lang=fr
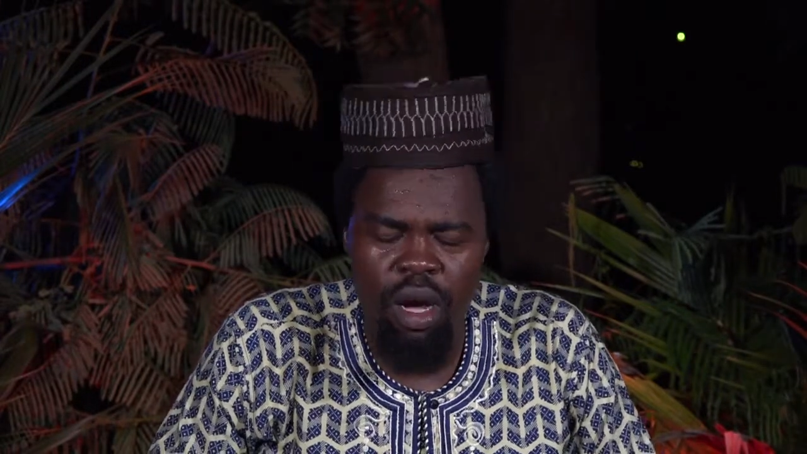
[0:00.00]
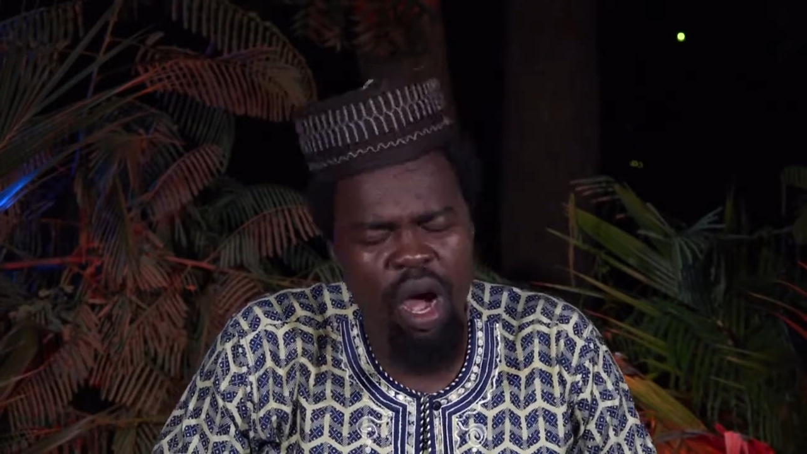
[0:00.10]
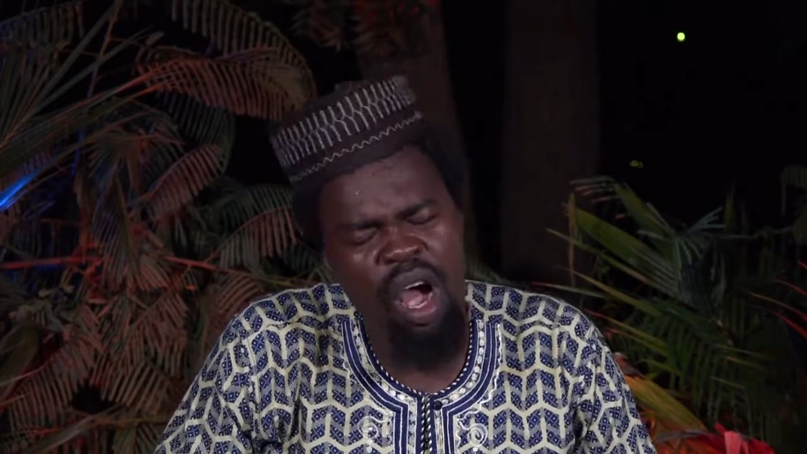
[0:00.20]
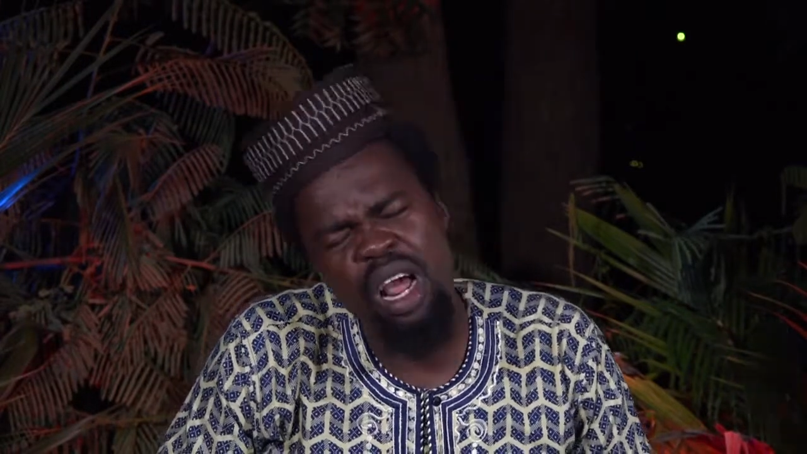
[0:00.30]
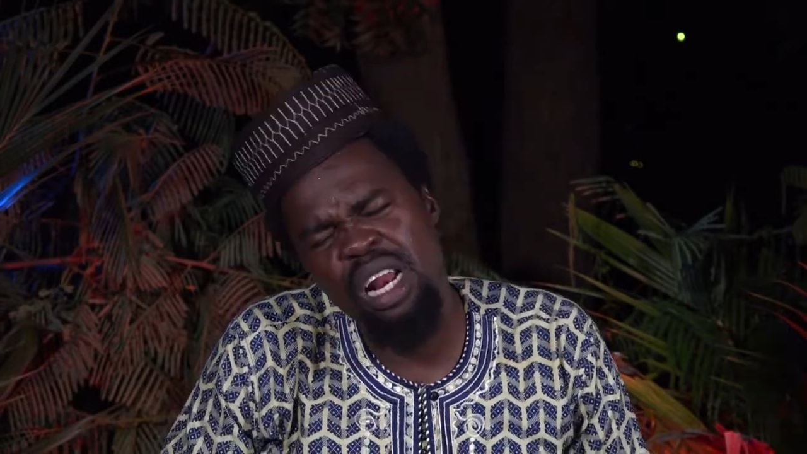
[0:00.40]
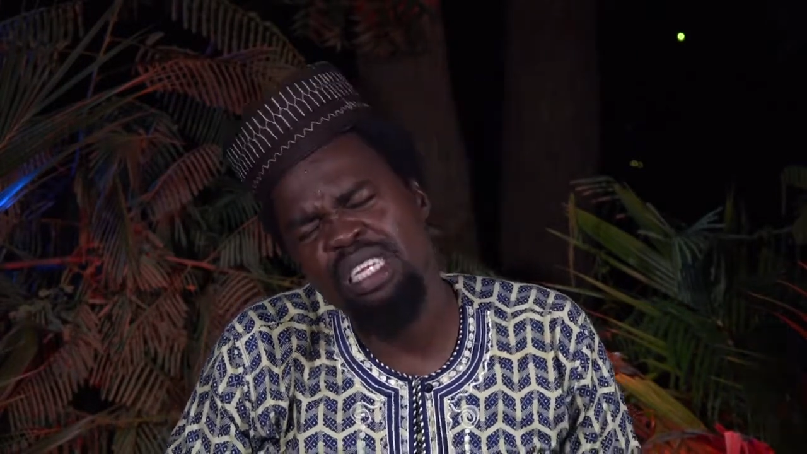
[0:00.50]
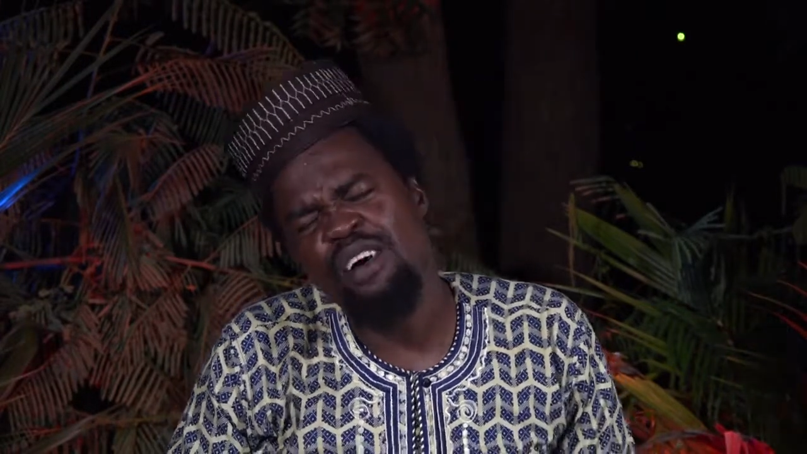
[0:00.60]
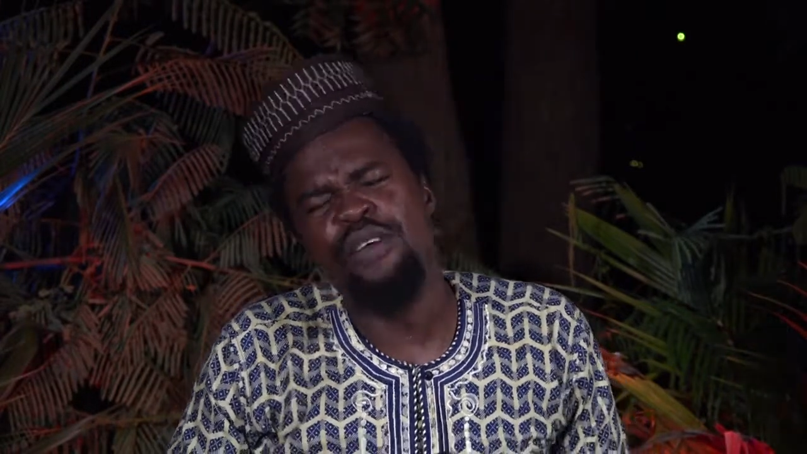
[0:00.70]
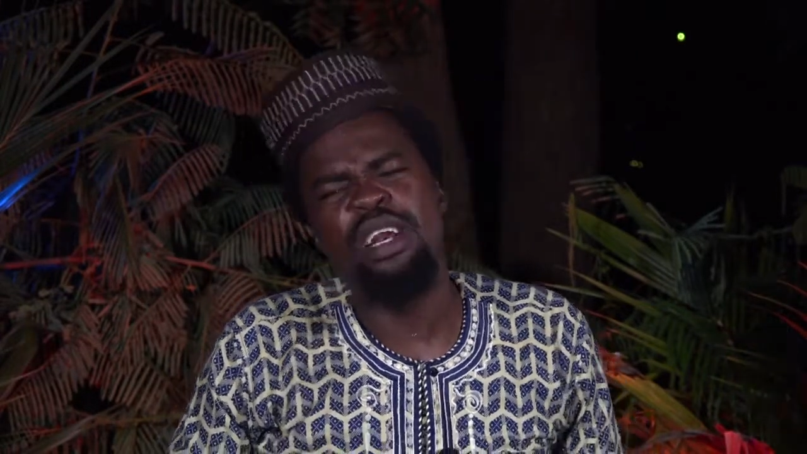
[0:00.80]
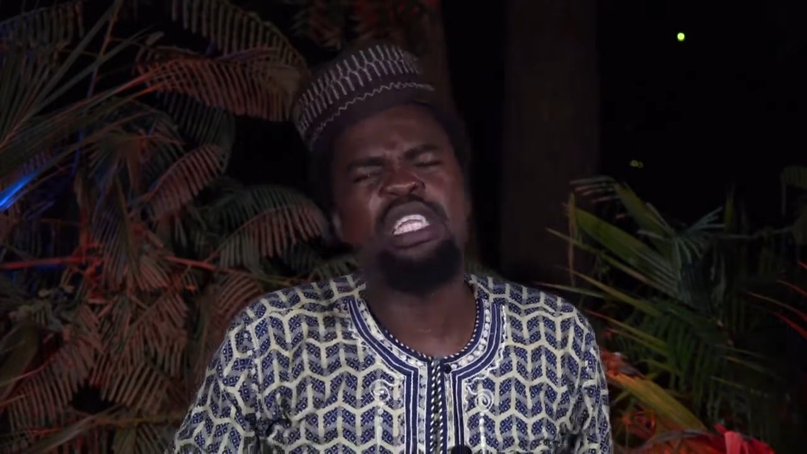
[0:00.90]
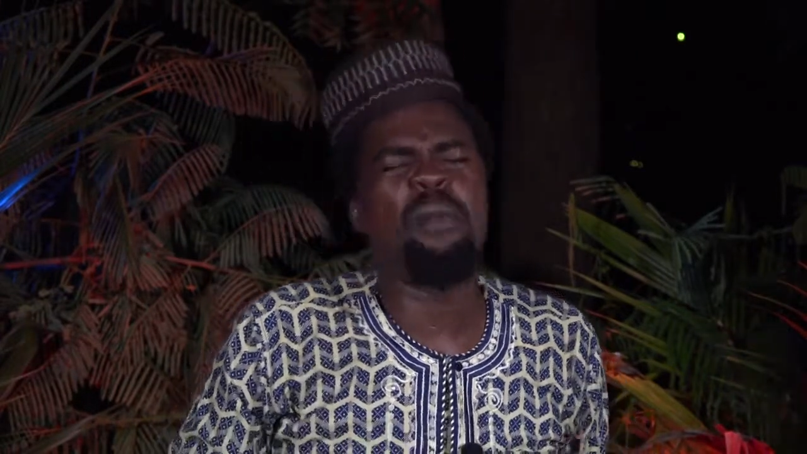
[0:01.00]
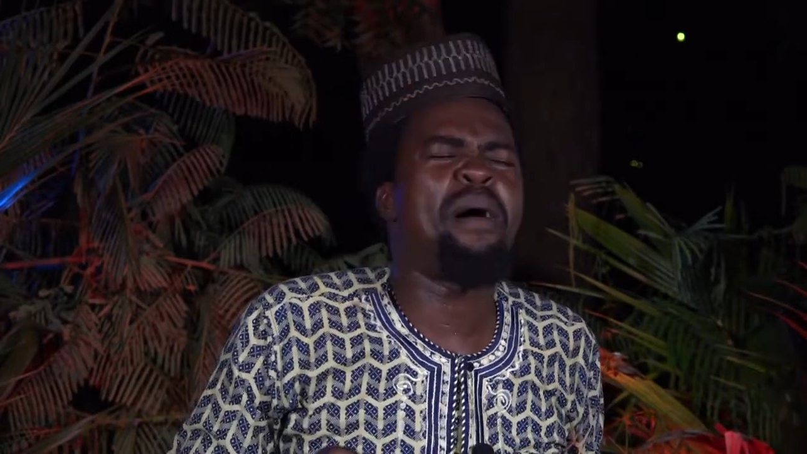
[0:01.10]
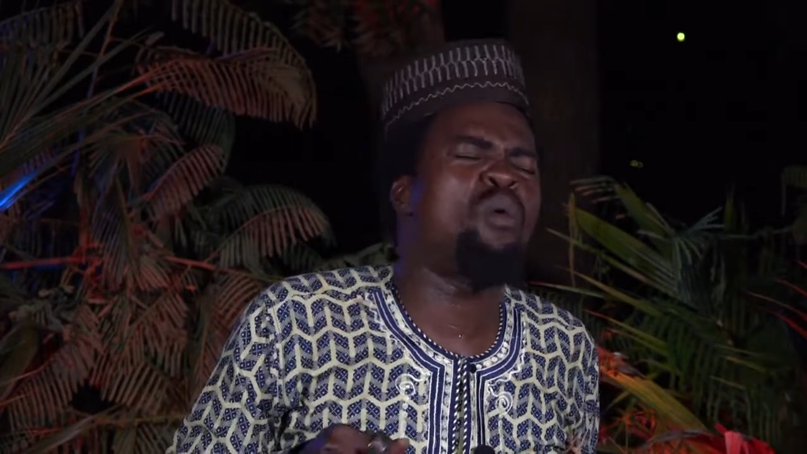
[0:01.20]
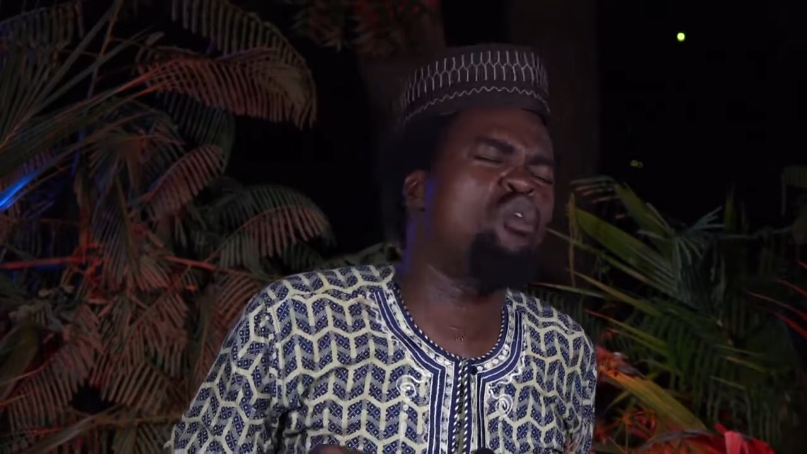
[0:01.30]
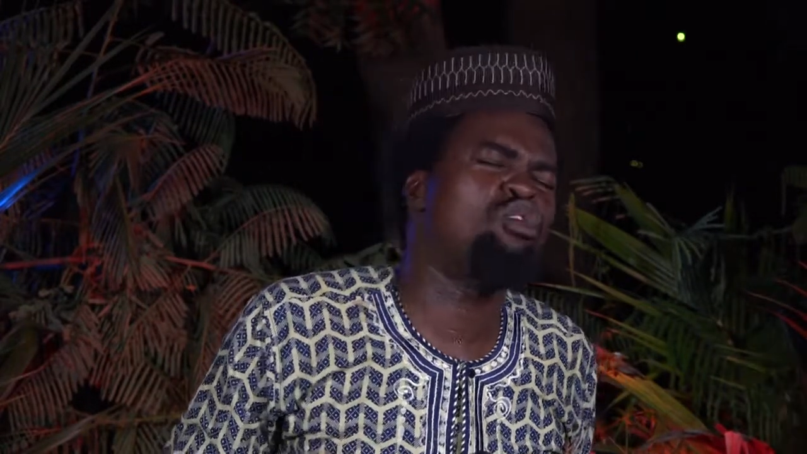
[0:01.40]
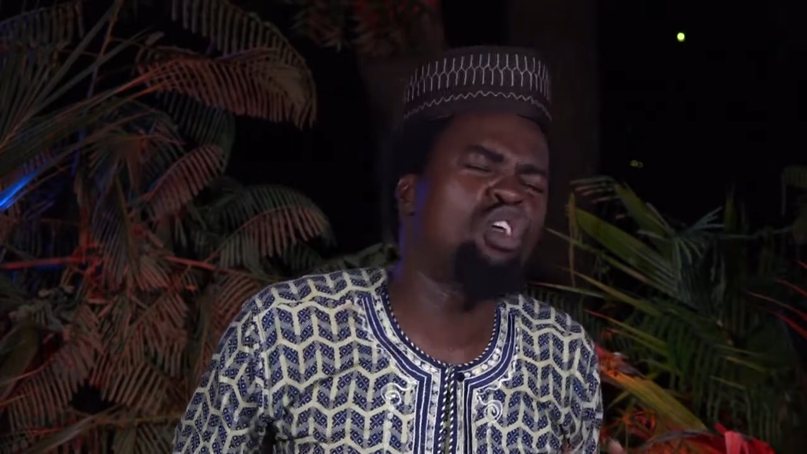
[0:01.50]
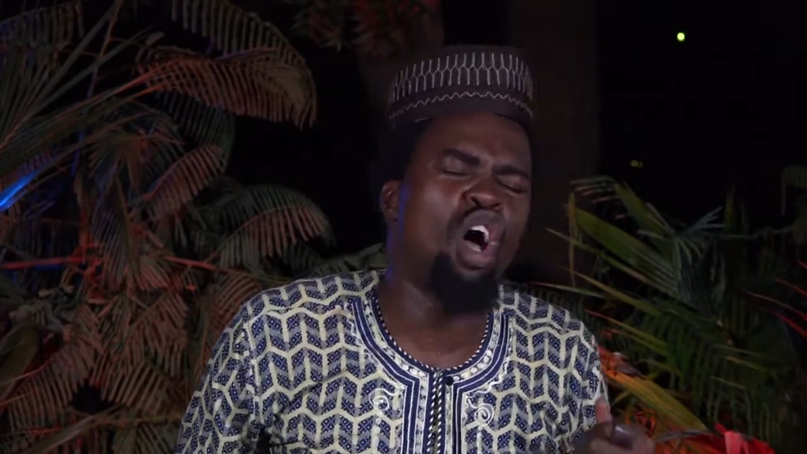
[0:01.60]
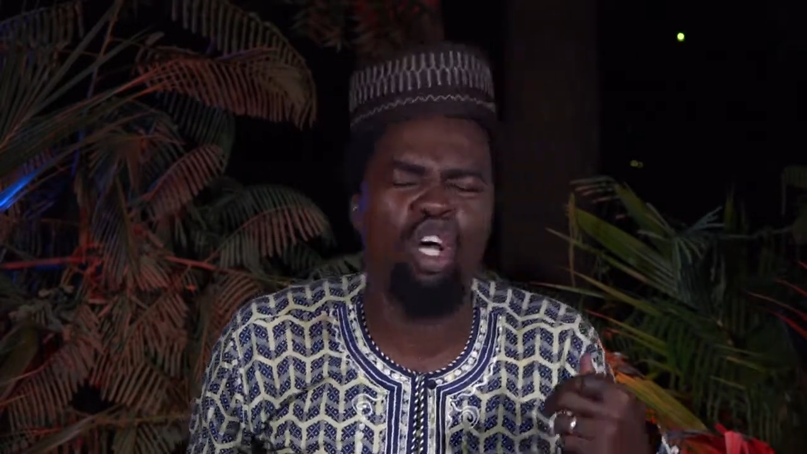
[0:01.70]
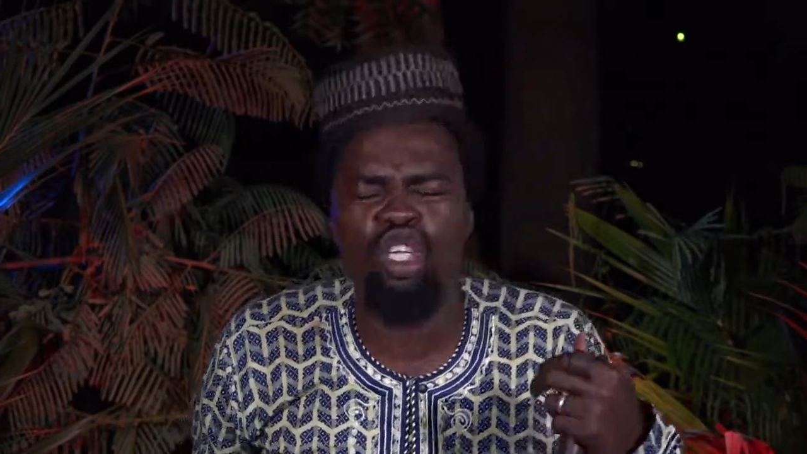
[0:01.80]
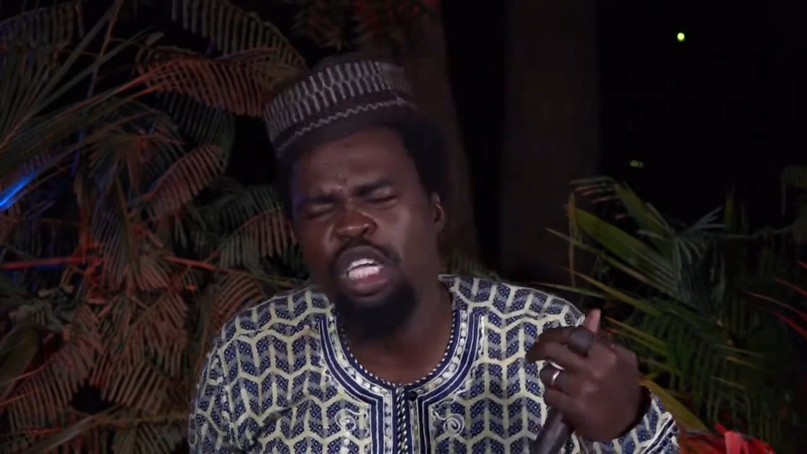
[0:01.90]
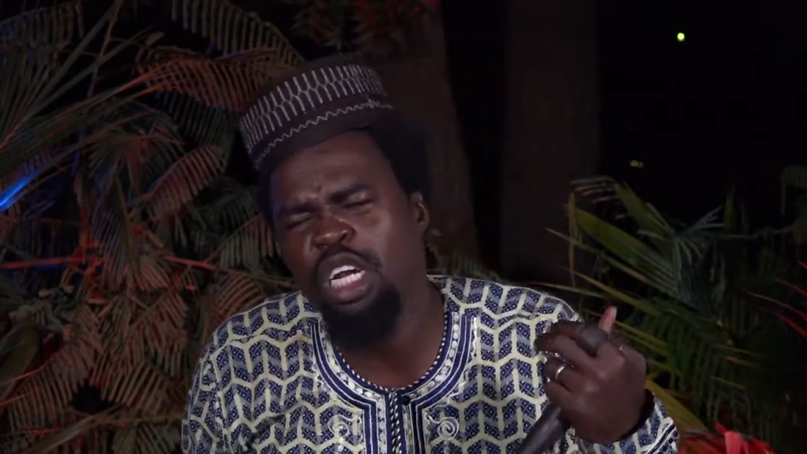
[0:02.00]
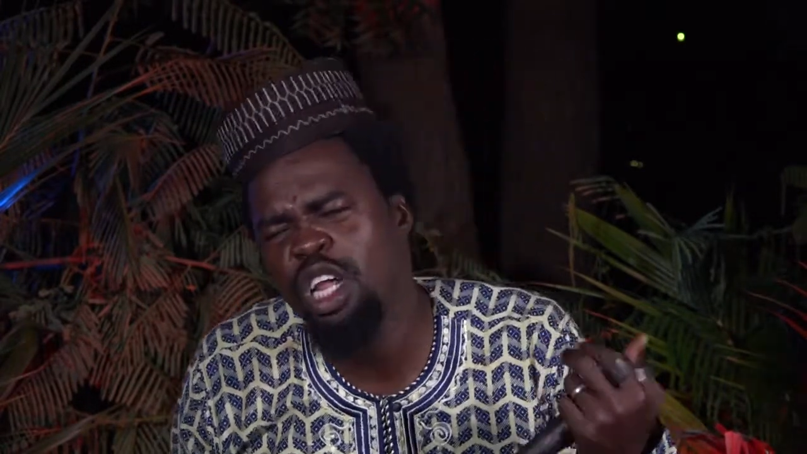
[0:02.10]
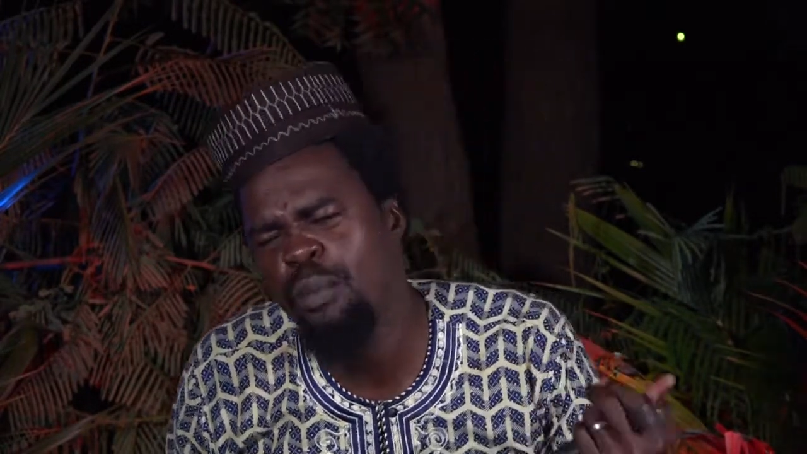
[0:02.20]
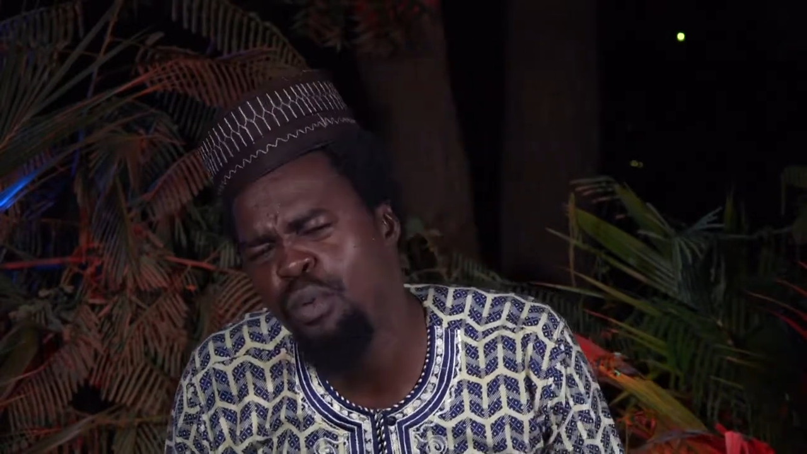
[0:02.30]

Ah, les enfants n'étaient pas contents, certains